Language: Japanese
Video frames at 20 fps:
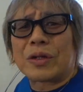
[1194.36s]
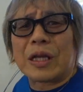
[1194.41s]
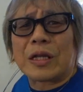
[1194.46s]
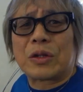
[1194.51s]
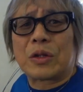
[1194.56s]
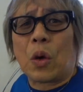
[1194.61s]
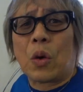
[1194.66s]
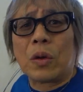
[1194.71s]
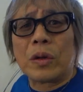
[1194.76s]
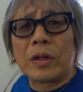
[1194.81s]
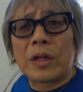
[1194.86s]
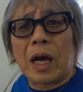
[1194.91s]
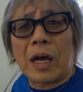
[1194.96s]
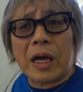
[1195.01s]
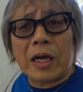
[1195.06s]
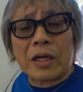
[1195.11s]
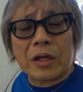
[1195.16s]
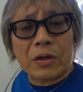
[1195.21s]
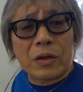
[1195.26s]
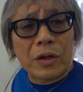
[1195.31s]
てどんだ
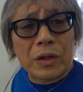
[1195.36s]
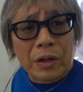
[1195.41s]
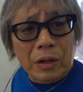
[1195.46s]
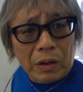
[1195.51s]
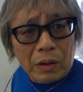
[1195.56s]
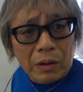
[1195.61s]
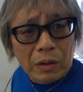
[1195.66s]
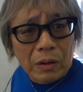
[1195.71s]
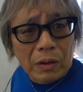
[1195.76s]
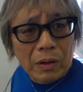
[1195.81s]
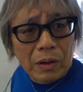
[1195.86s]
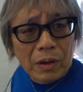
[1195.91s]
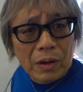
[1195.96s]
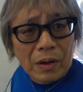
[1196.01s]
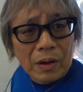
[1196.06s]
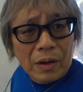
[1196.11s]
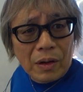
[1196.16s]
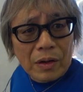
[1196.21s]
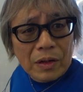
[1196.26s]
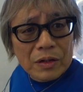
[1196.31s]
け低いのよ
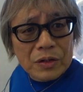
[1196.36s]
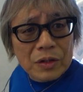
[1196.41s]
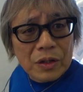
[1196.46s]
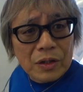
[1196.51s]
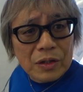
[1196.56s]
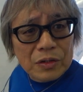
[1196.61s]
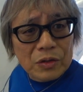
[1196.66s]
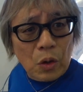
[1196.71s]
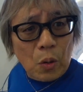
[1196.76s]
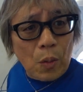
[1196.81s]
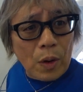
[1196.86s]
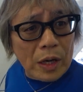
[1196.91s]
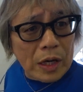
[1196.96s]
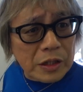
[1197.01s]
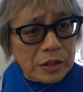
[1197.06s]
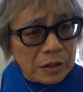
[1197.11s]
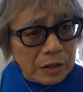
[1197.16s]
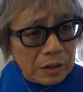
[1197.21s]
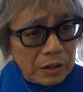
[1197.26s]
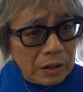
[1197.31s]
そう思わな
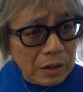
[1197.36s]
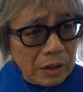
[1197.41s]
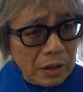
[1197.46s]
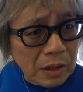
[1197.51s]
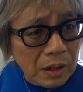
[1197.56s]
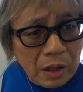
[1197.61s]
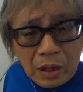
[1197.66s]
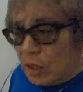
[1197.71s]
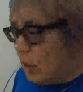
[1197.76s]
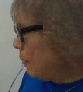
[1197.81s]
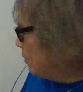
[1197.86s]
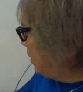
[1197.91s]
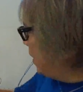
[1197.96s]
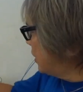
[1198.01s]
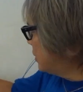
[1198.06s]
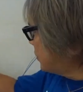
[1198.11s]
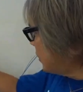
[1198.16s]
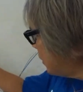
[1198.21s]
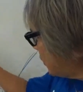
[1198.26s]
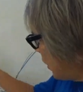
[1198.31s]
いし
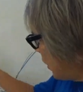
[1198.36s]
めちゃ